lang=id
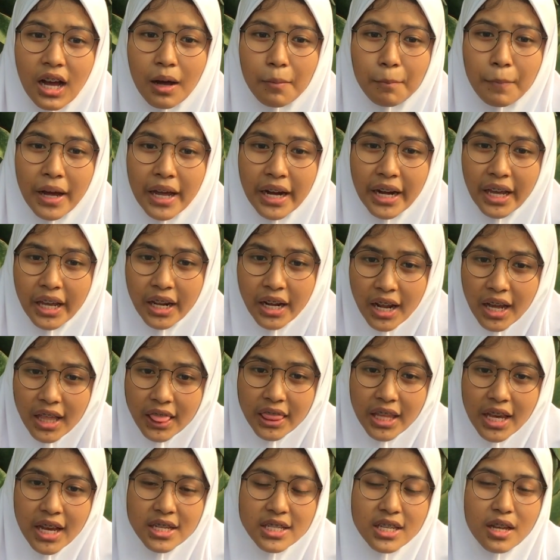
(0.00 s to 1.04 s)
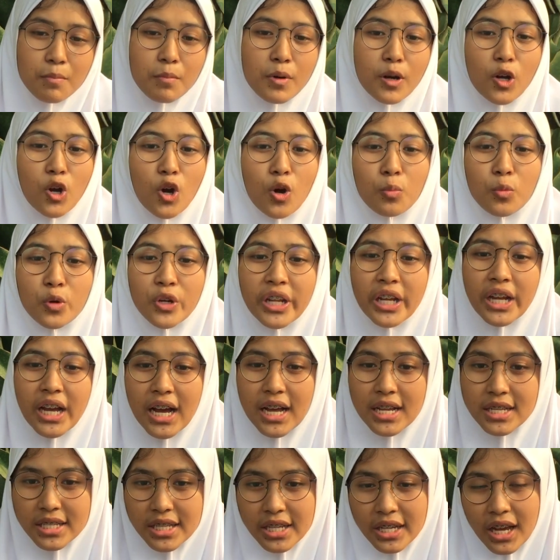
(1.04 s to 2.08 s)
manehna tiasa
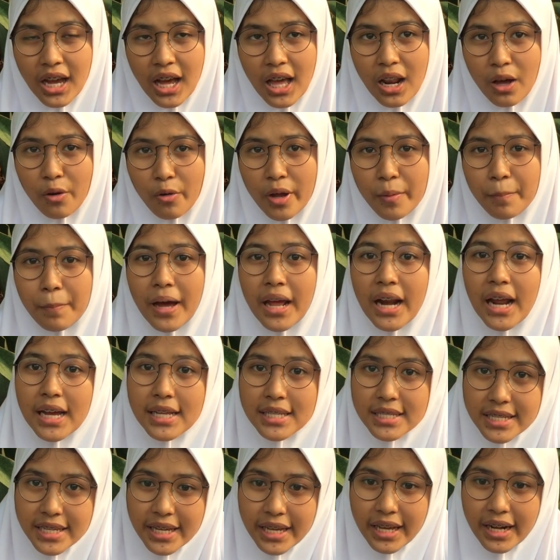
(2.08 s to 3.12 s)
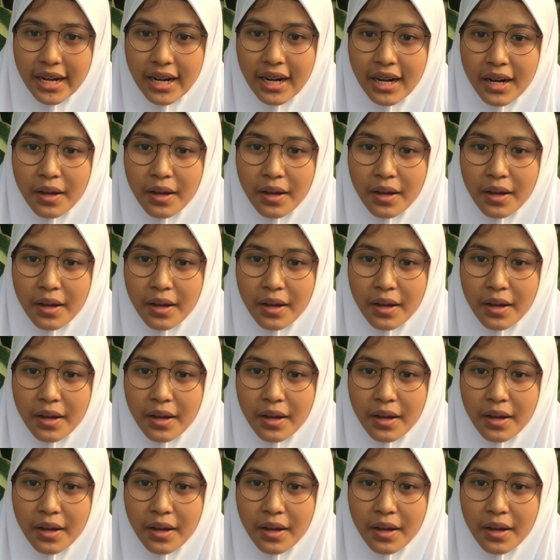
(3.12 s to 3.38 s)
berkomunikasi kalawan Para Jin